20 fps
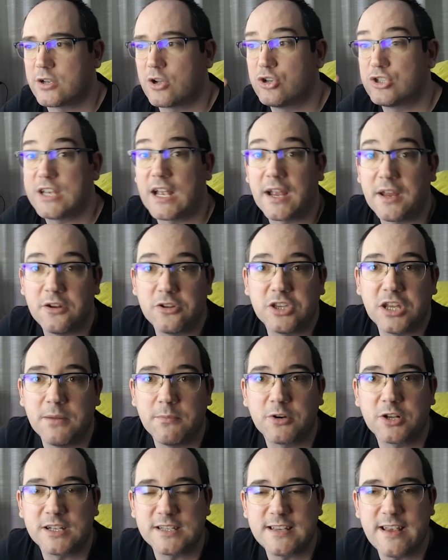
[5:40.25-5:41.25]
Cosa que no tiene
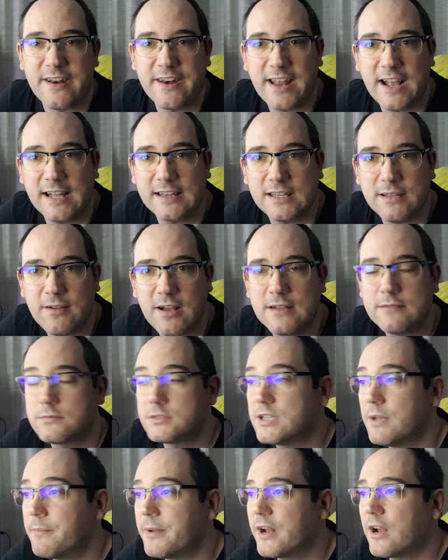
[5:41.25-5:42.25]
por qué ser negativa,
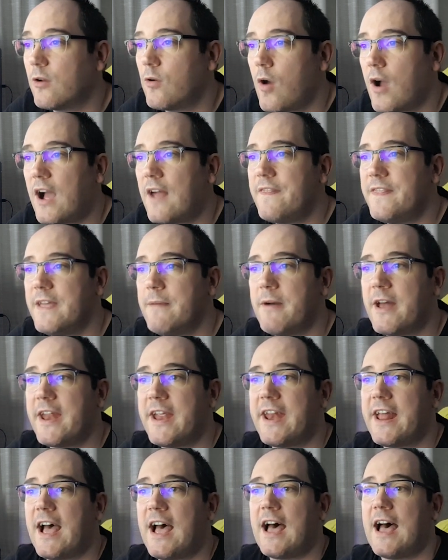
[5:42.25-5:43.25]
siempre que lo hagan de
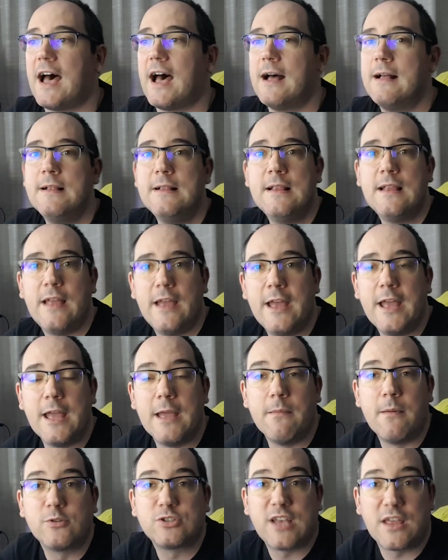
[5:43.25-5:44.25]
manera, eh,
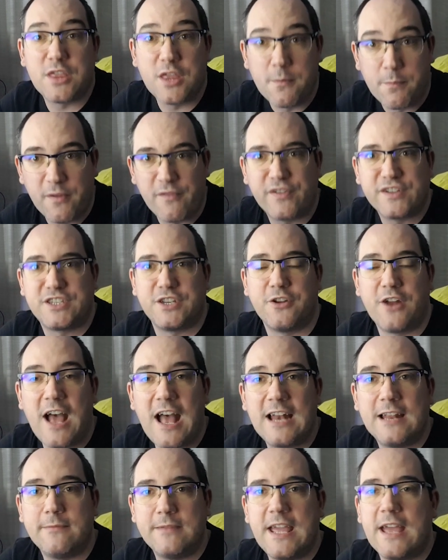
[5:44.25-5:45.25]
vamos a decir,
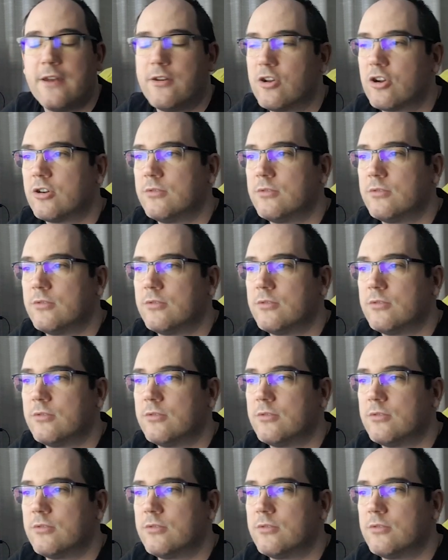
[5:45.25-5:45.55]
profesional y bien, ¿no?